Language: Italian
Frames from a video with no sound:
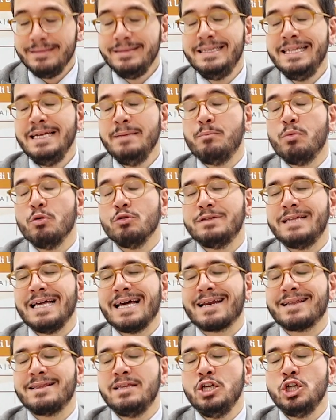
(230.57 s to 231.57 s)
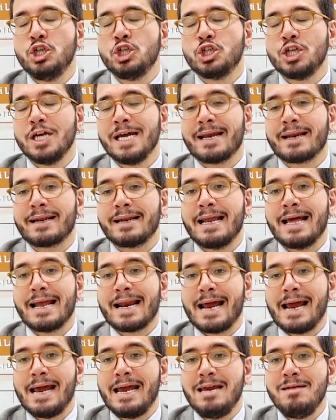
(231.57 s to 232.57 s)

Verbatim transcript: di poter discernere